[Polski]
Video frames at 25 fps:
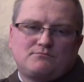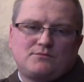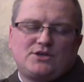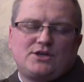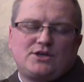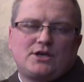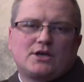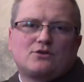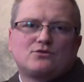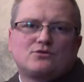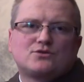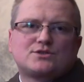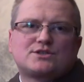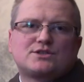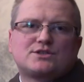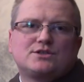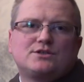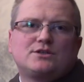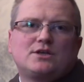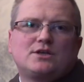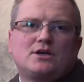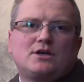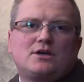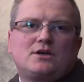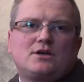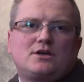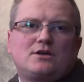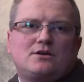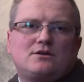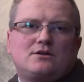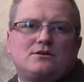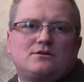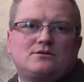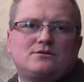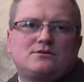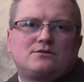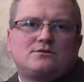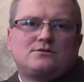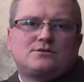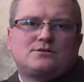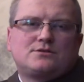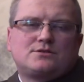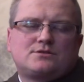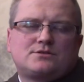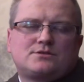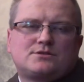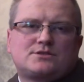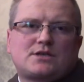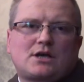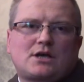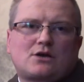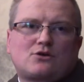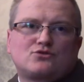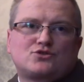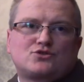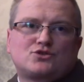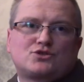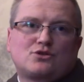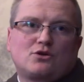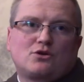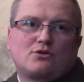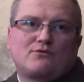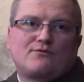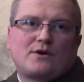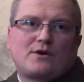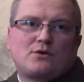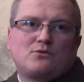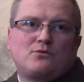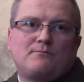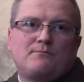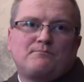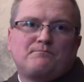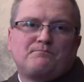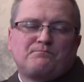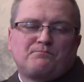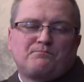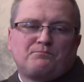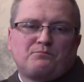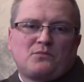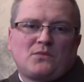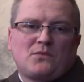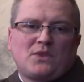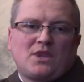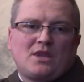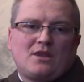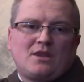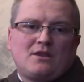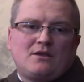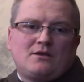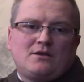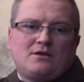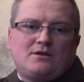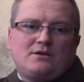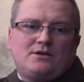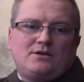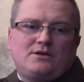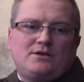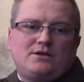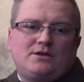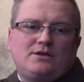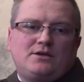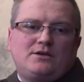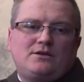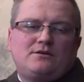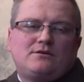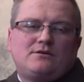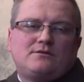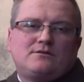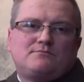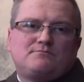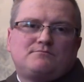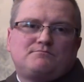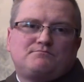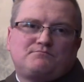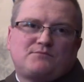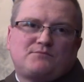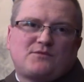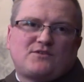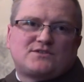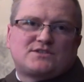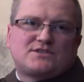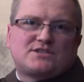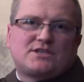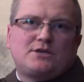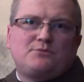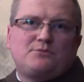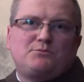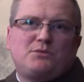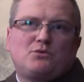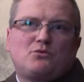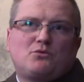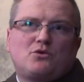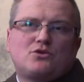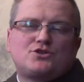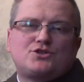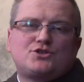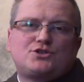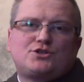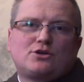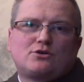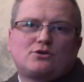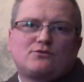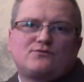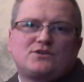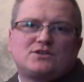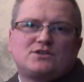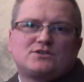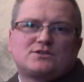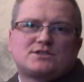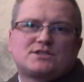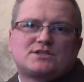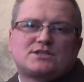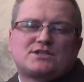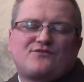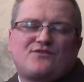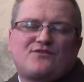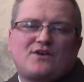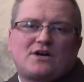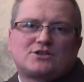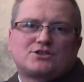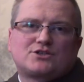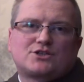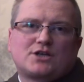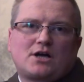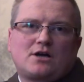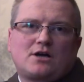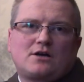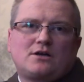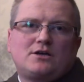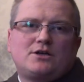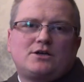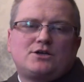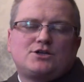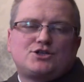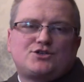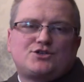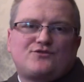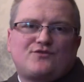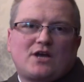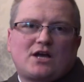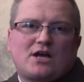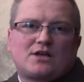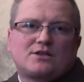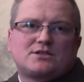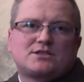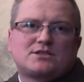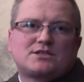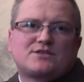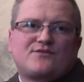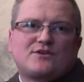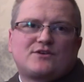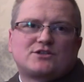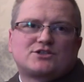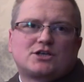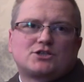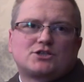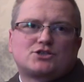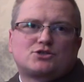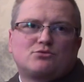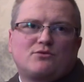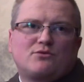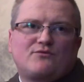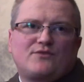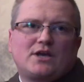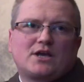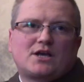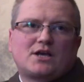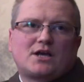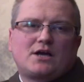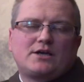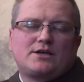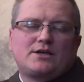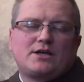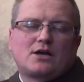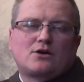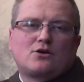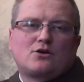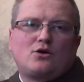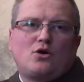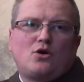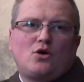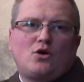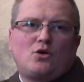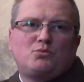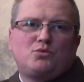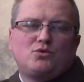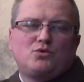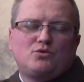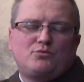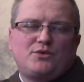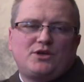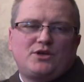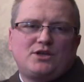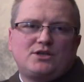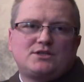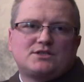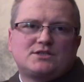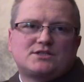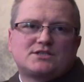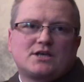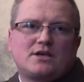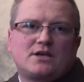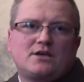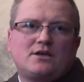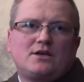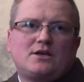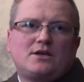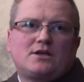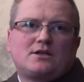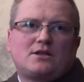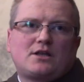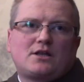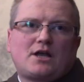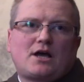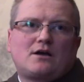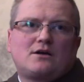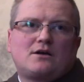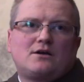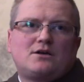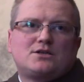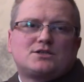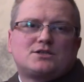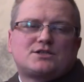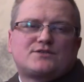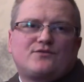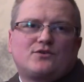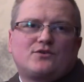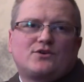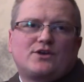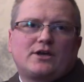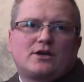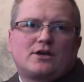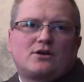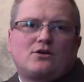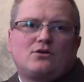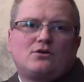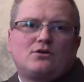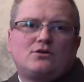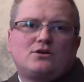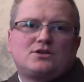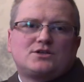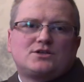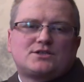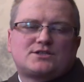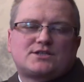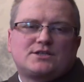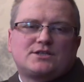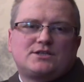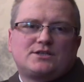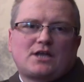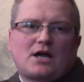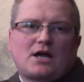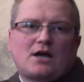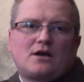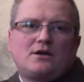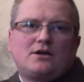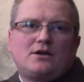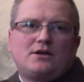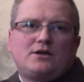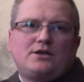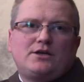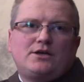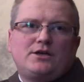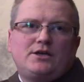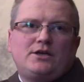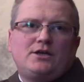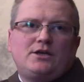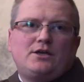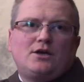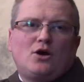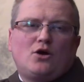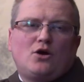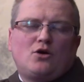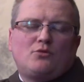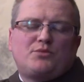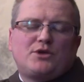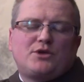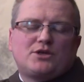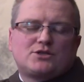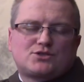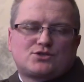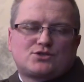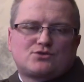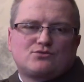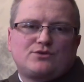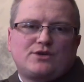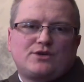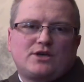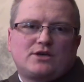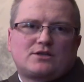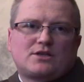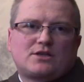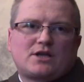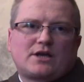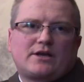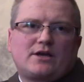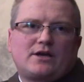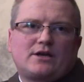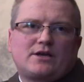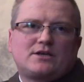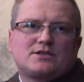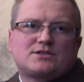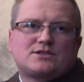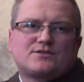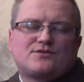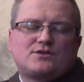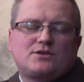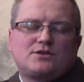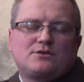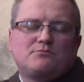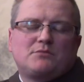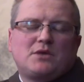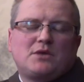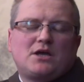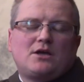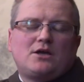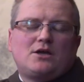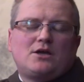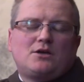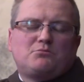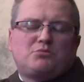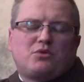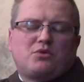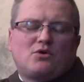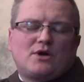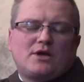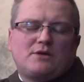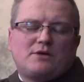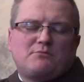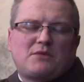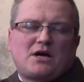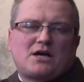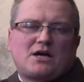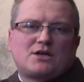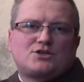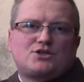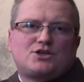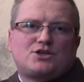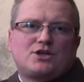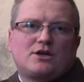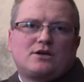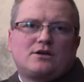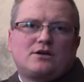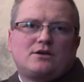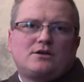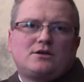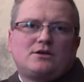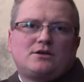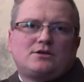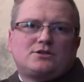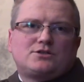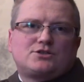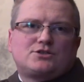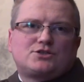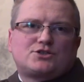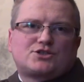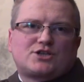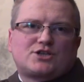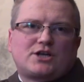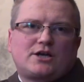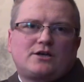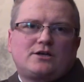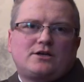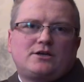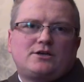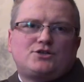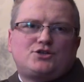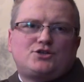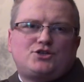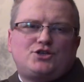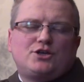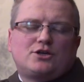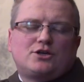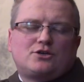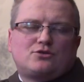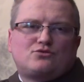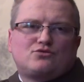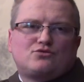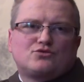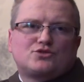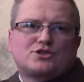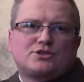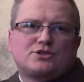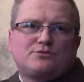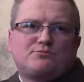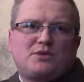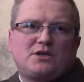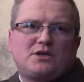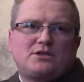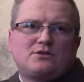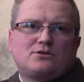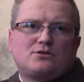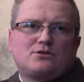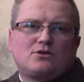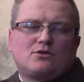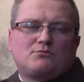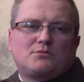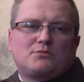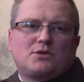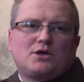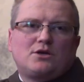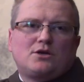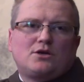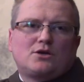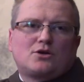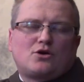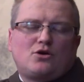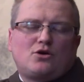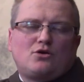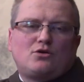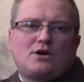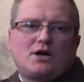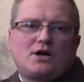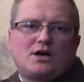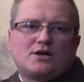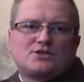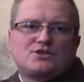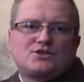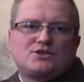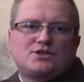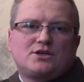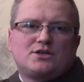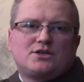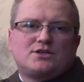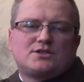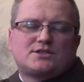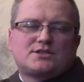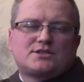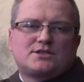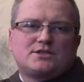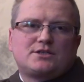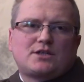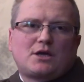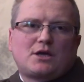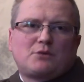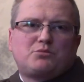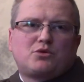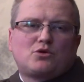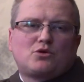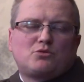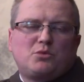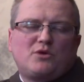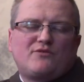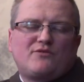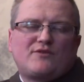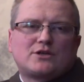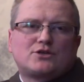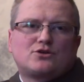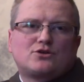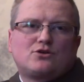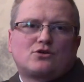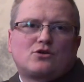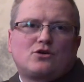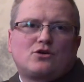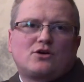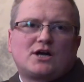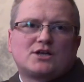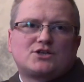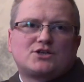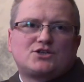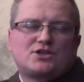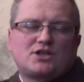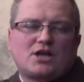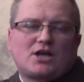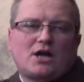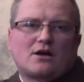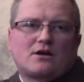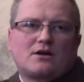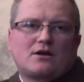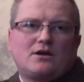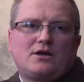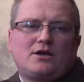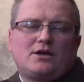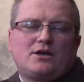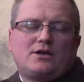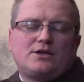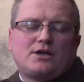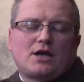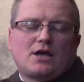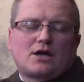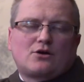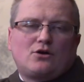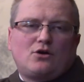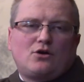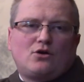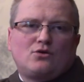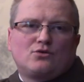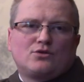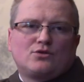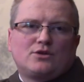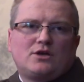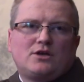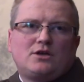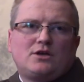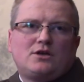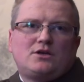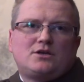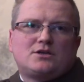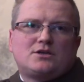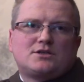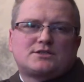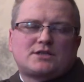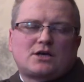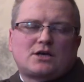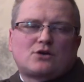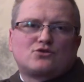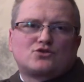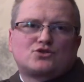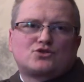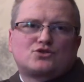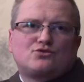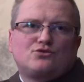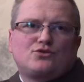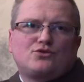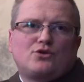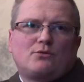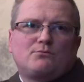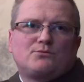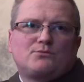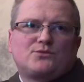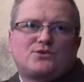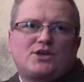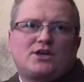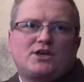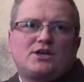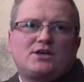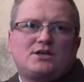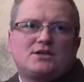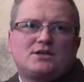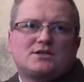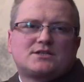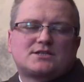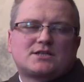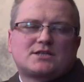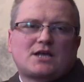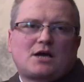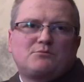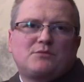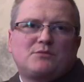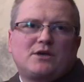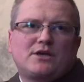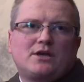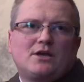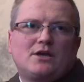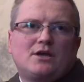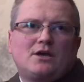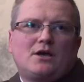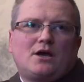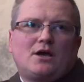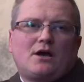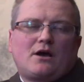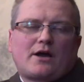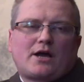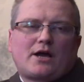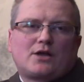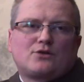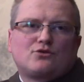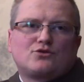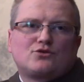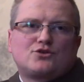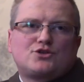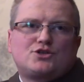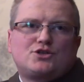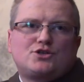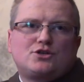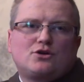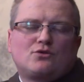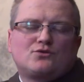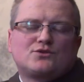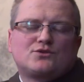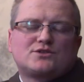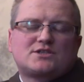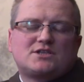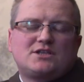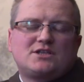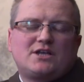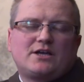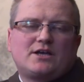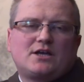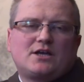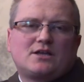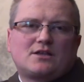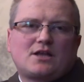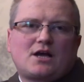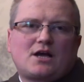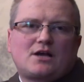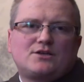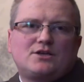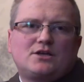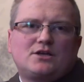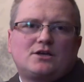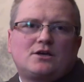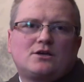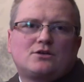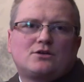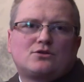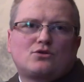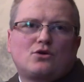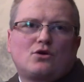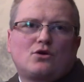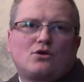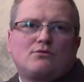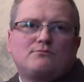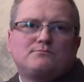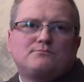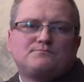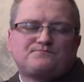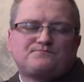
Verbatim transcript: jego syn y, zakosztował. I z tej miłości również stwarza świat, stwarza człowieka jako oblubienicę dla swojego syna i obiecuje, tak jak jest w tym poemacie, że ci, którzy będą kochać syna, próbować go kochać tak, jak on, zakosztują tej samej radości. On zleje na nich to